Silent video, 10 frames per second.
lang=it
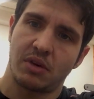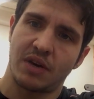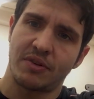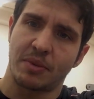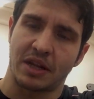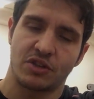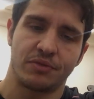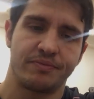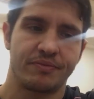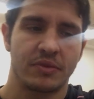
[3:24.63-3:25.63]
Avambraccio.
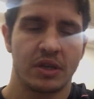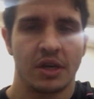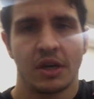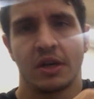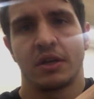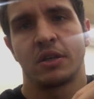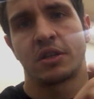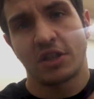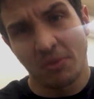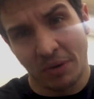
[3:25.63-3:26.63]

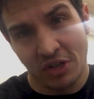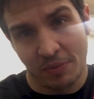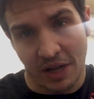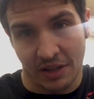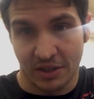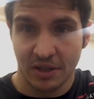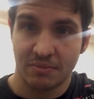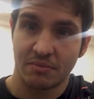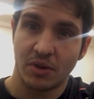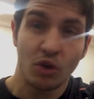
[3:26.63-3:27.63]
Se sei un principiante,
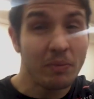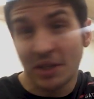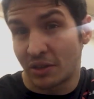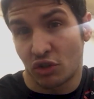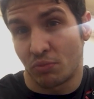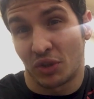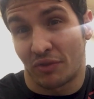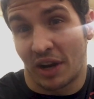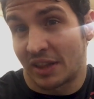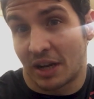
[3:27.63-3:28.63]
non mettiti subito a
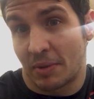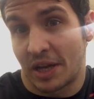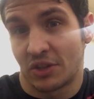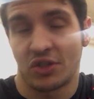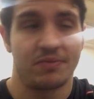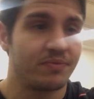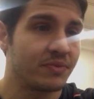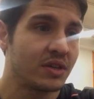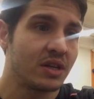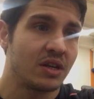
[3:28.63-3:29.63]
fare la tac planche.
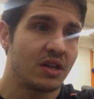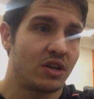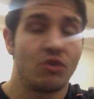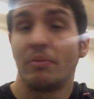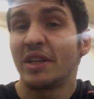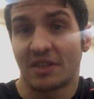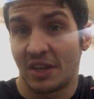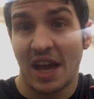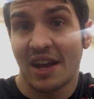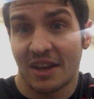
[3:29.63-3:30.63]
Non mettiti
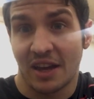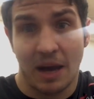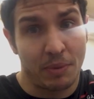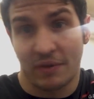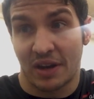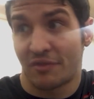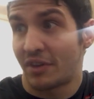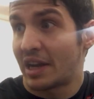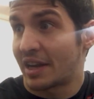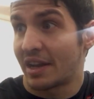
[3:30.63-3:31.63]
neanche a provare a
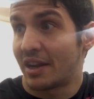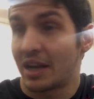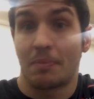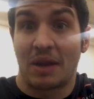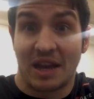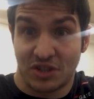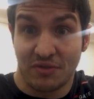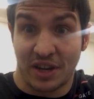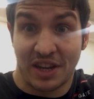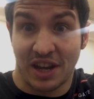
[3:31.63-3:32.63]
fare la planche
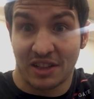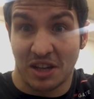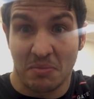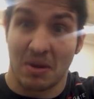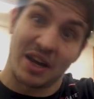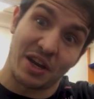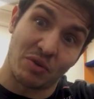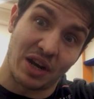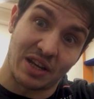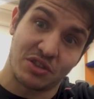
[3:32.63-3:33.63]
divaricata, magari
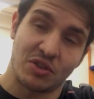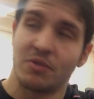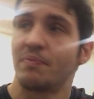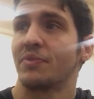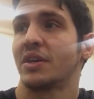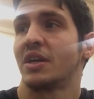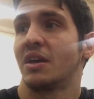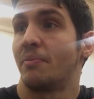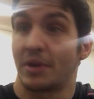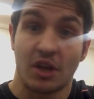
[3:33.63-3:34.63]
con l'elastico,
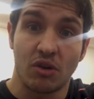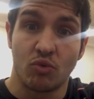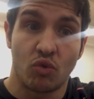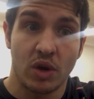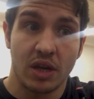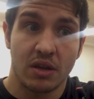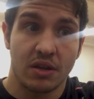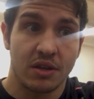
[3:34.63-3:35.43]
perché comunque